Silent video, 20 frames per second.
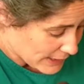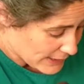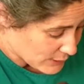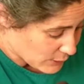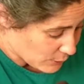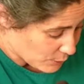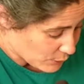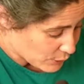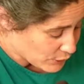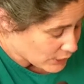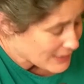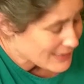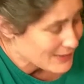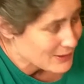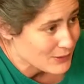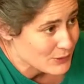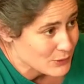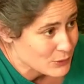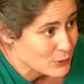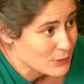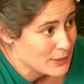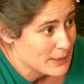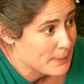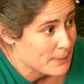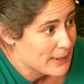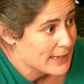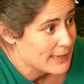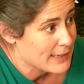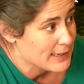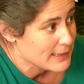à ce projet, ce n'est
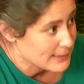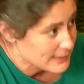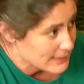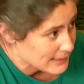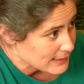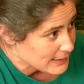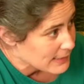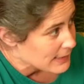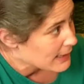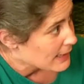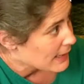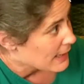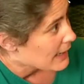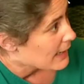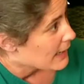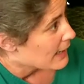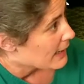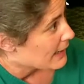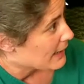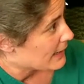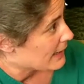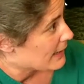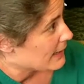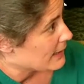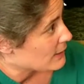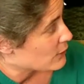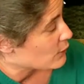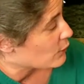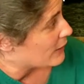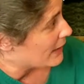pas aider, et
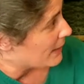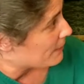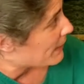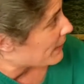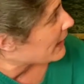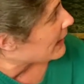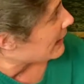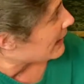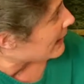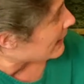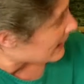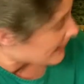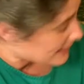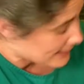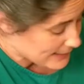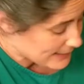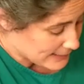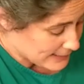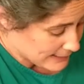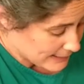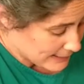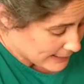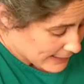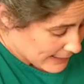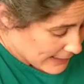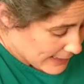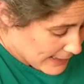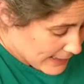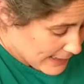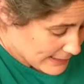ce n'est pas les aider,
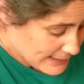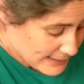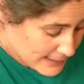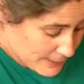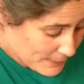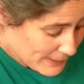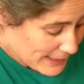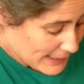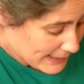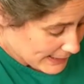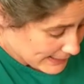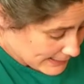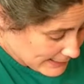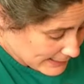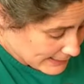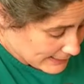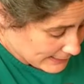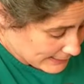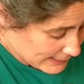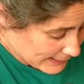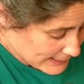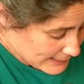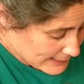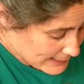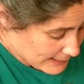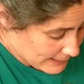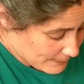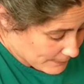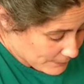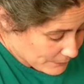et ce n'est pas aider un
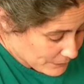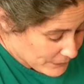quartier.